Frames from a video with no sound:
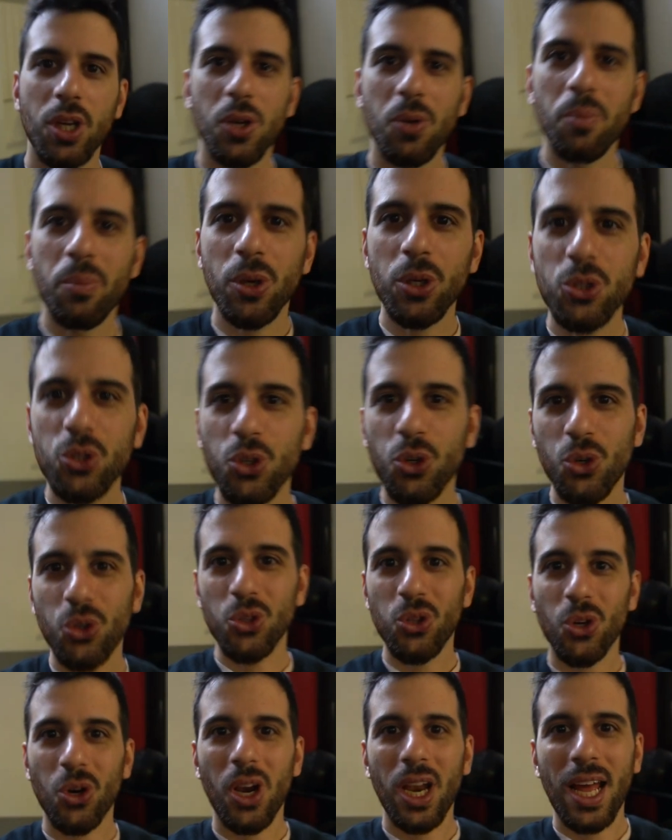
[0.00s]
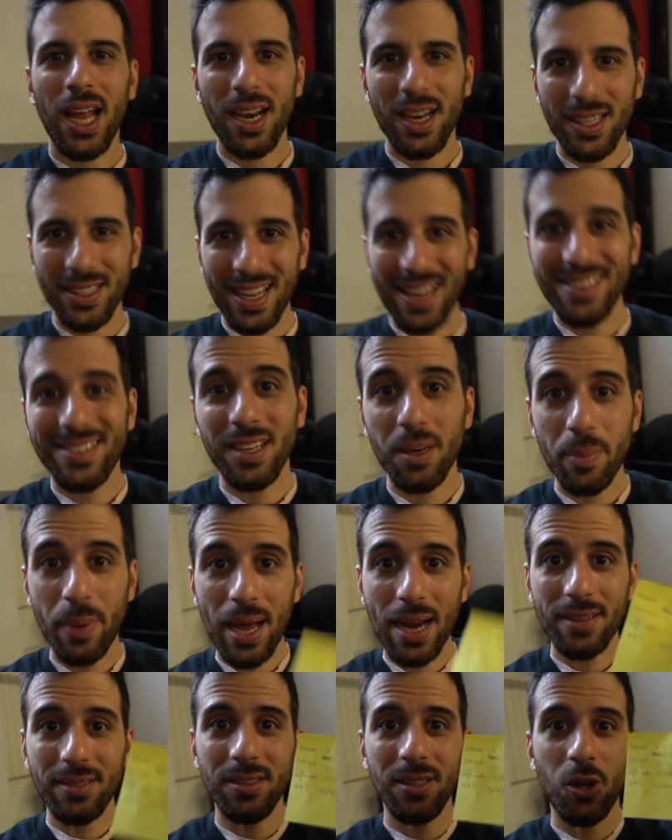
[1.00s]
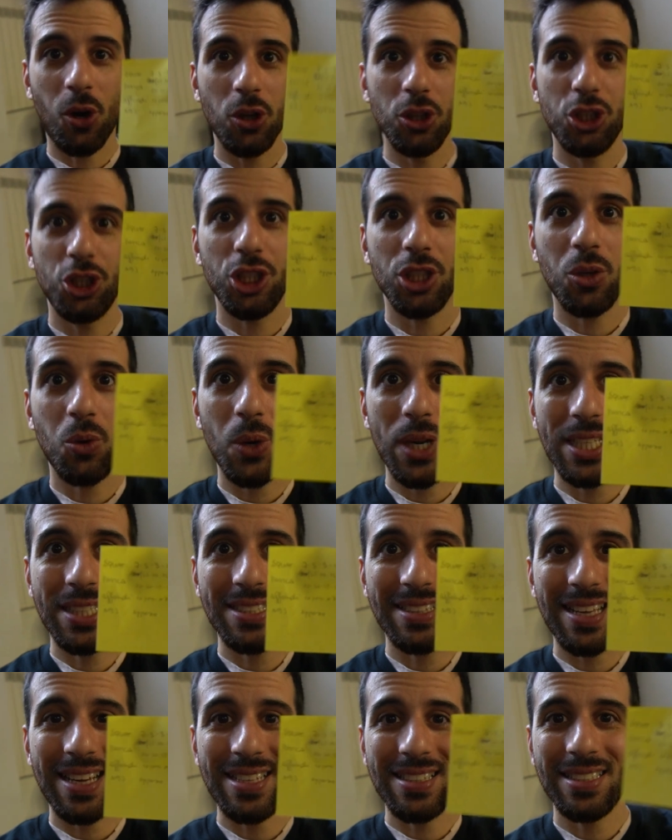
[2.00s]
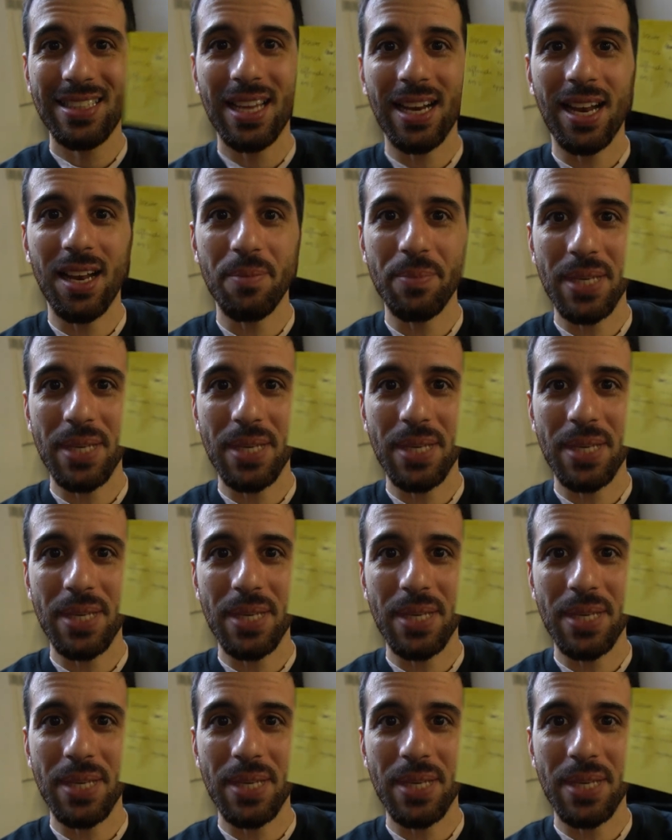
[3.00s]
che non posso controllarla da altre parti, oggi questa sarà la